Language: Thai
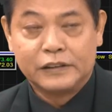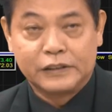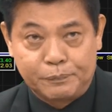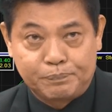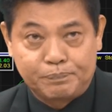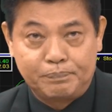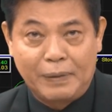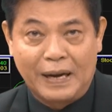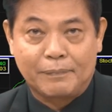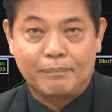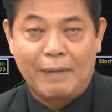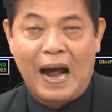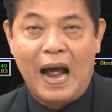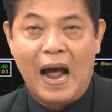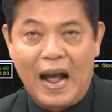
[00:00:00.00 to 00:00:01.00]

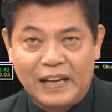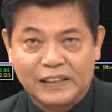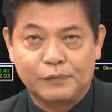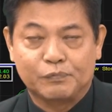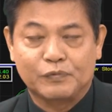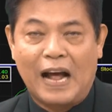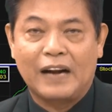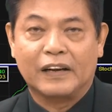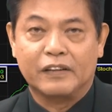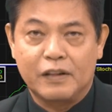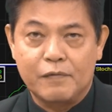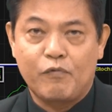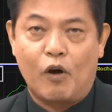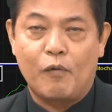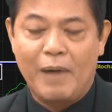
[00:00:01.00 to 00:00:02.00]
11บาท50 ตังค์ถึง
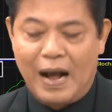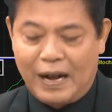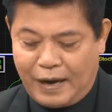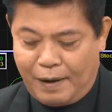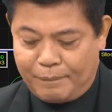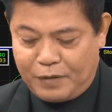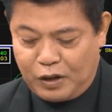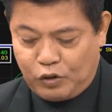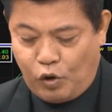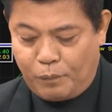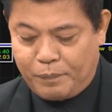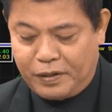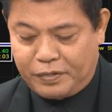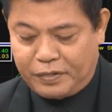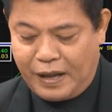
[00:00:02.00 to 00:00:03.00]
12 บาทครับ ในตัว
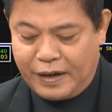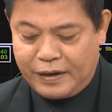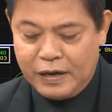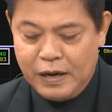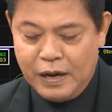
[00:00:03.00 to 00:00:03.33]
ปีเซส